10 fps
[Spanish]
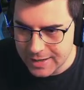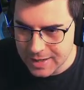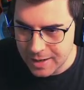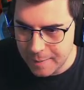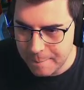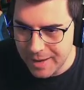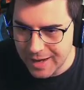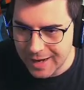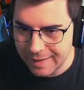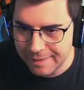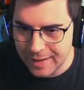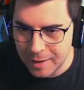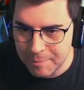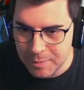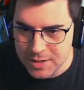Es que me encanta.
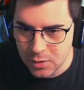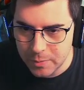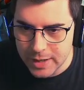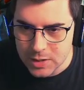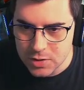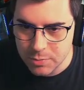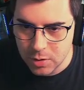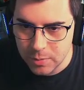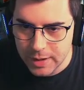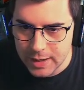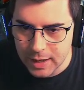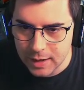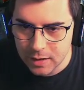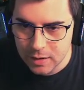Vamos a comer esto, ¿se puede comer ya?